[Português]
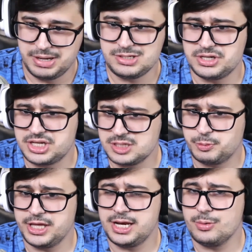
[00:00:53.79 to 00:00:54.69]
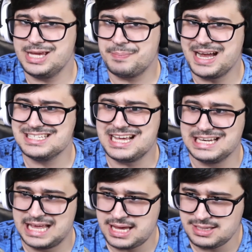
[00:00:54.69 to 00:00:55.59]
Mas eu acho que eles poderiam ir mais
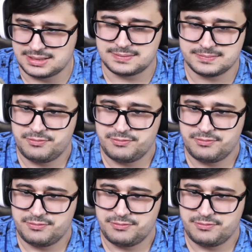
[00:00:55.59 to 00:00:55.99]
além